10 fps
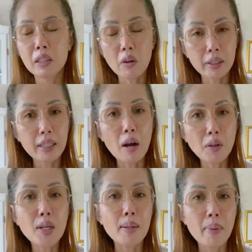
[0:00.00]
ตอนที่เขา
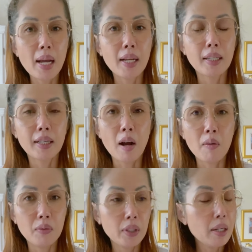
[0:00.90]
เกิดมา เขา
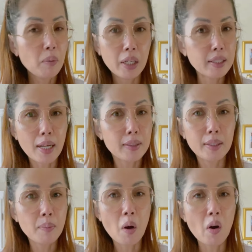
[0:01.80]
เล่นบริษัท
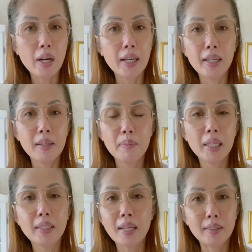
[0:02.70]
ซื้อพอนะคะ ไม่
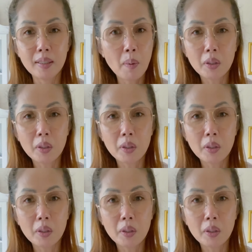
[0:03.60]
ได้ใส่ซื้อ